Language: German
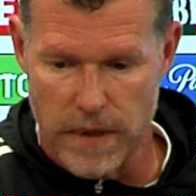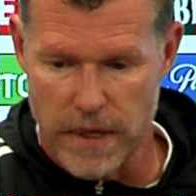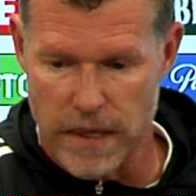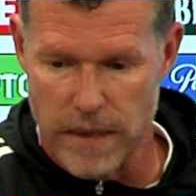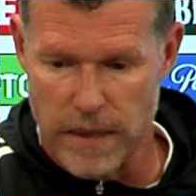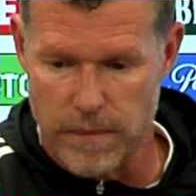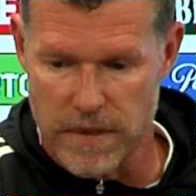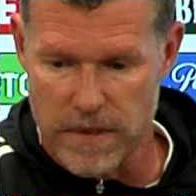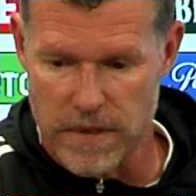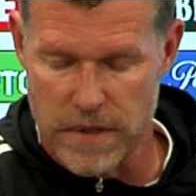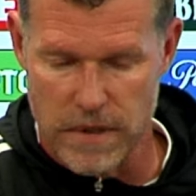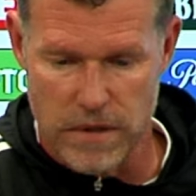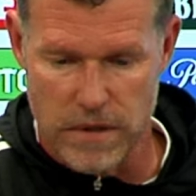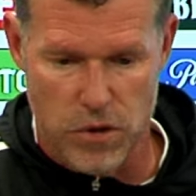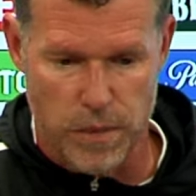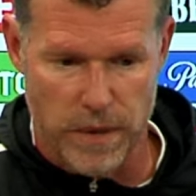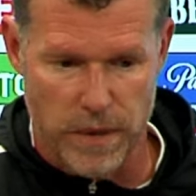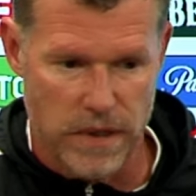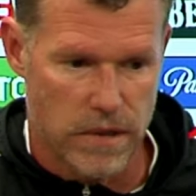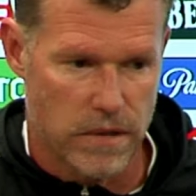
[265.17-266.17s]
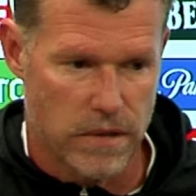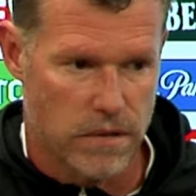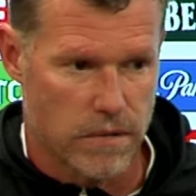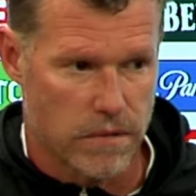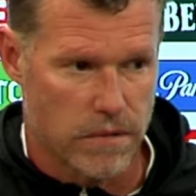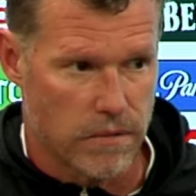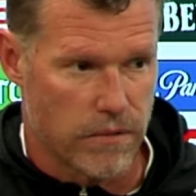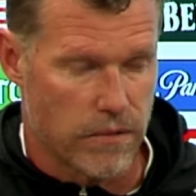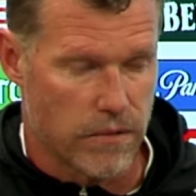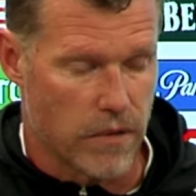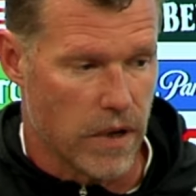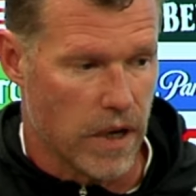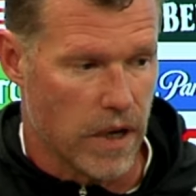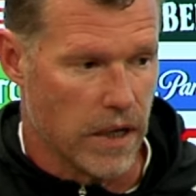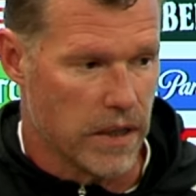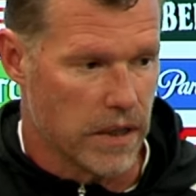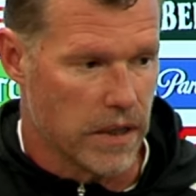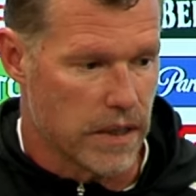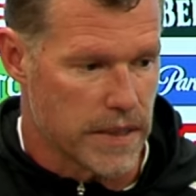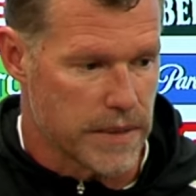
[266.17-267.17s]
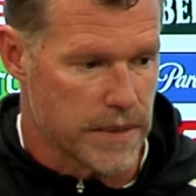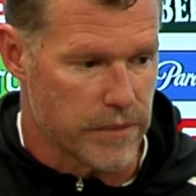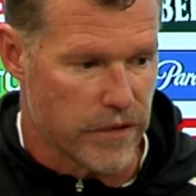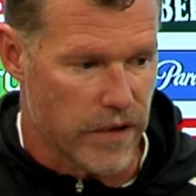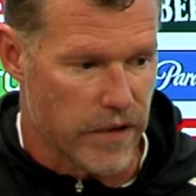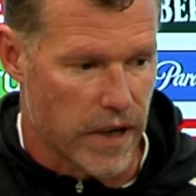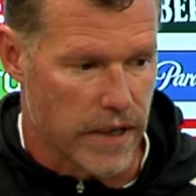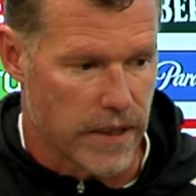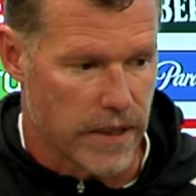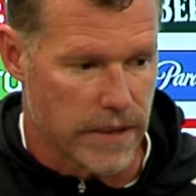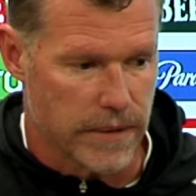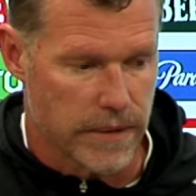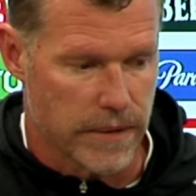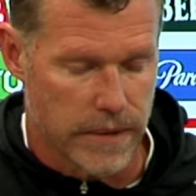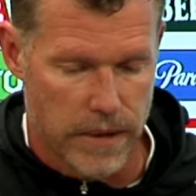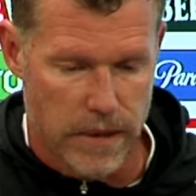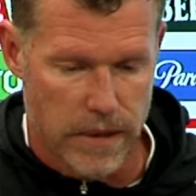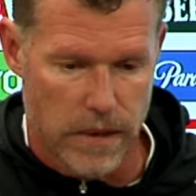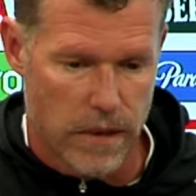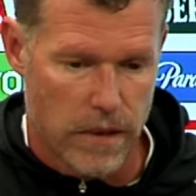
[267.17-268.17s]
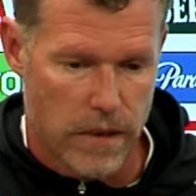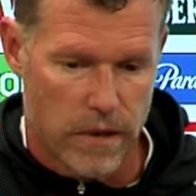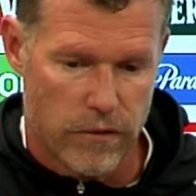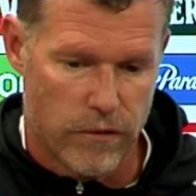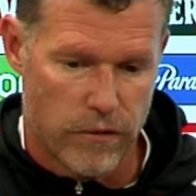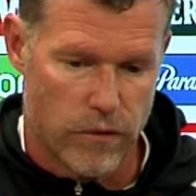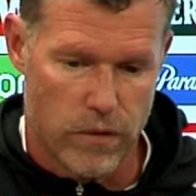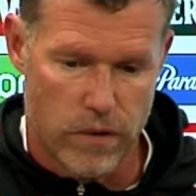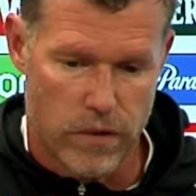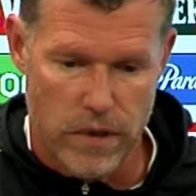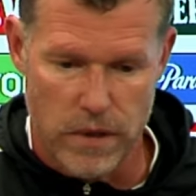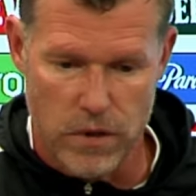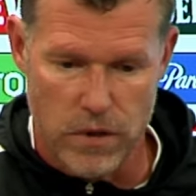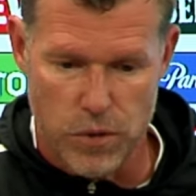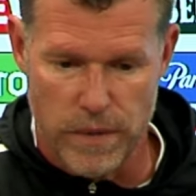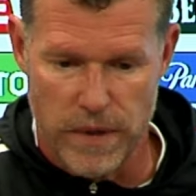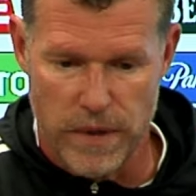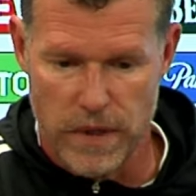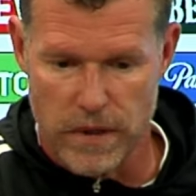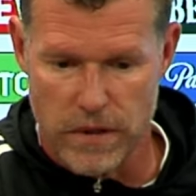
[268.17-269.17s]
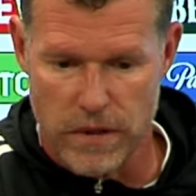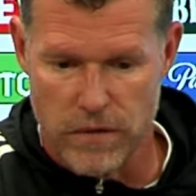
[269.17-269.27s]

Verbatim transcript: Erlebnisse, es spricht für alle in diesem Verein, für die Spieler.